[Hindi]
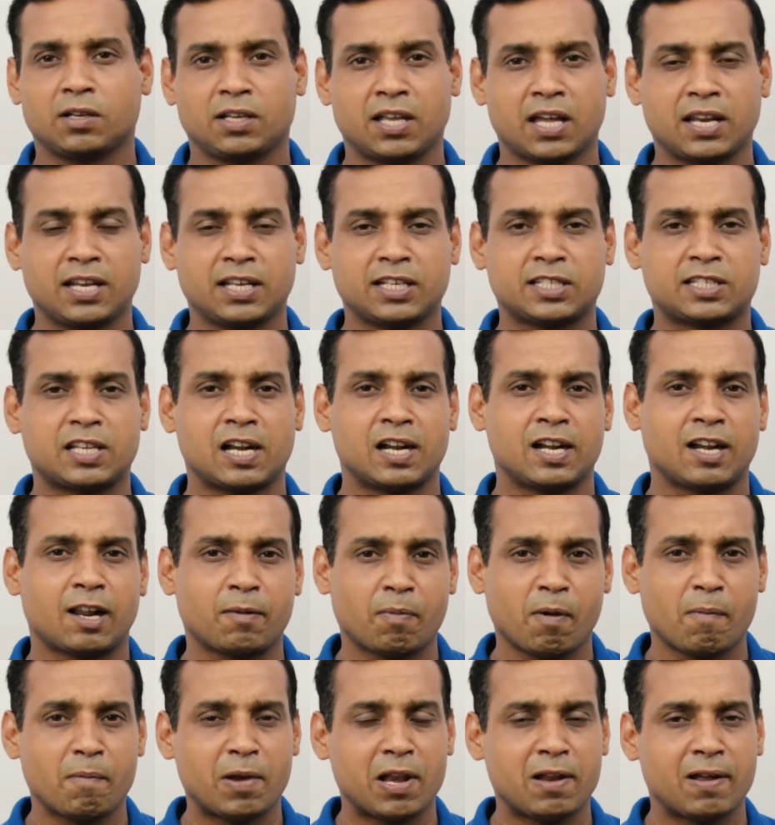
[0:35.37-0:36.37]
यानी कि सिलेंडर
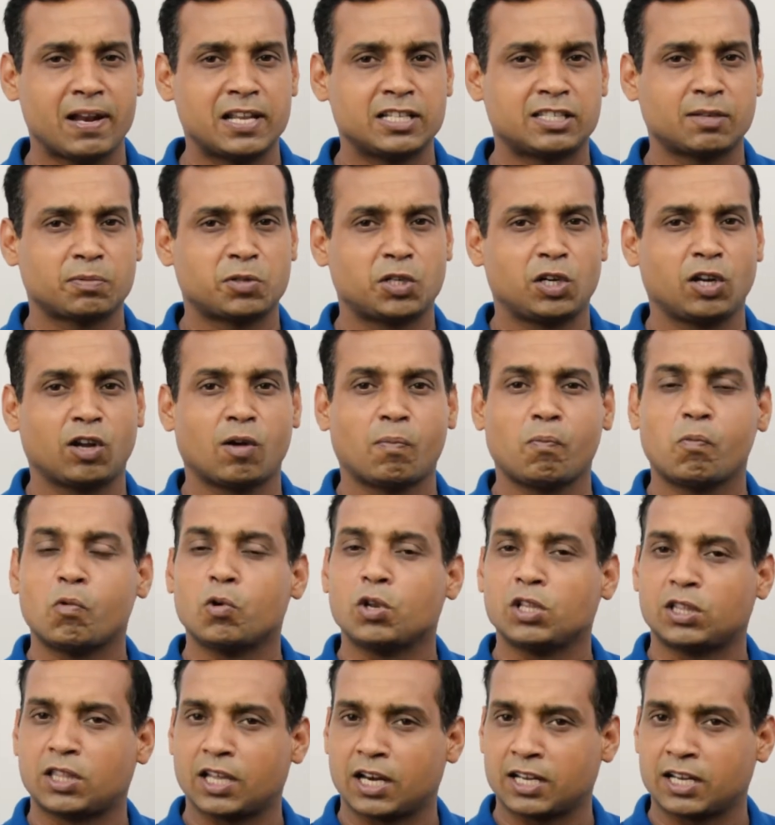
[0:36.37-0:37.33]
पर मिलने वाली सब्सिडी को पूरी